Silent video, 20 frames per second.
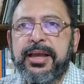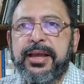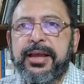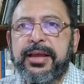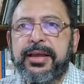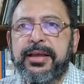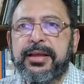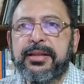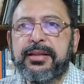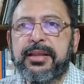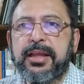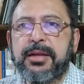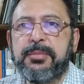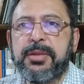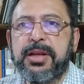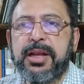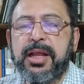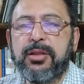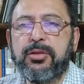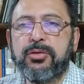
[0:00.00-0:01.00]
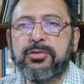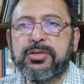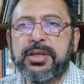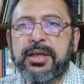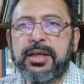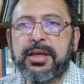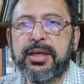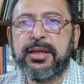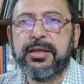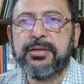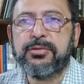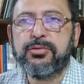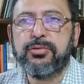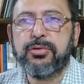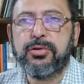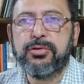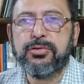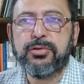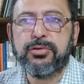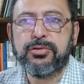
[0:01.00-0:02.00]
eh, terminándose su
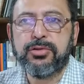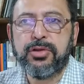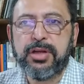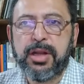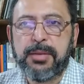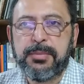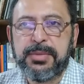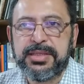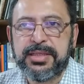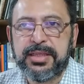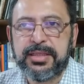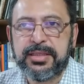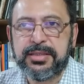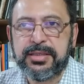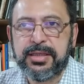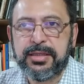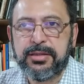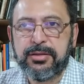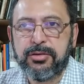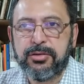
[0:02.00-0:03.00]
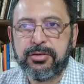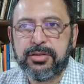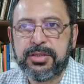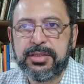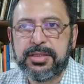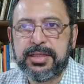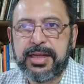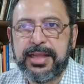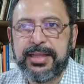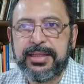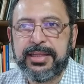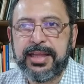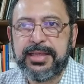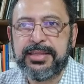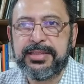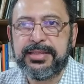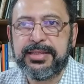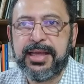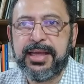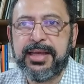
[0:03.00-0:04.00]
construcción en
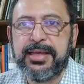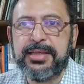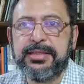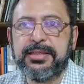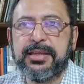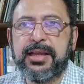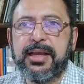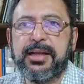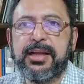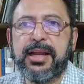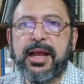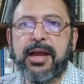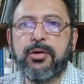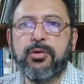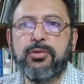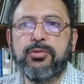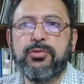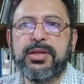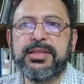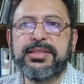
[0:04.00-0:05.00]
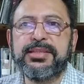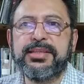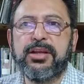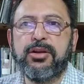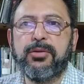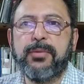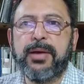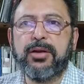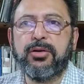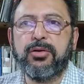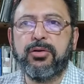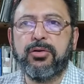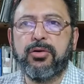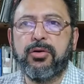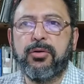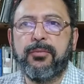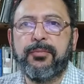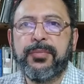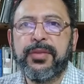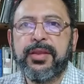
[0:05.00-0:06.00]
1736 eh, con un estilo
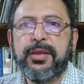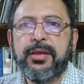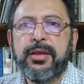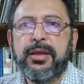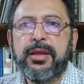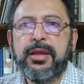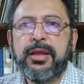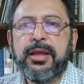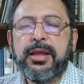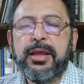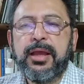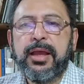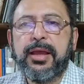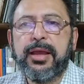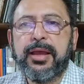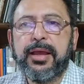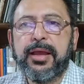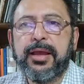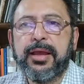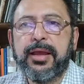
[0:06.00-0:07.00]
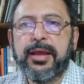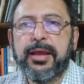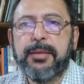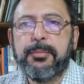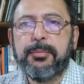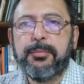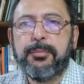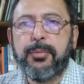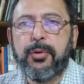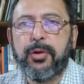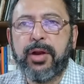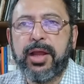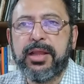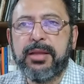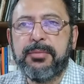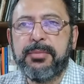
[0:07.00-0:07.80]
barroco. Eh, por ahí de